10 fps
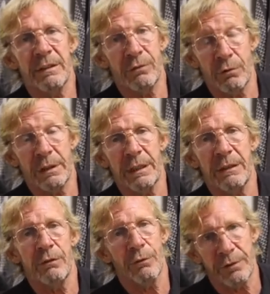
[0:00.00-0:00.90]
secrets,
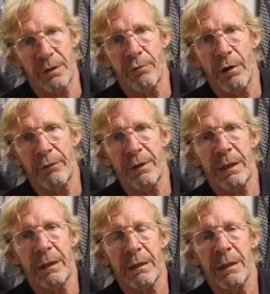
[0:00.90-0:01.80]
son
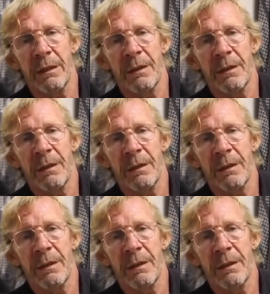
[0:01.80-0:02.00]
savoir-faire,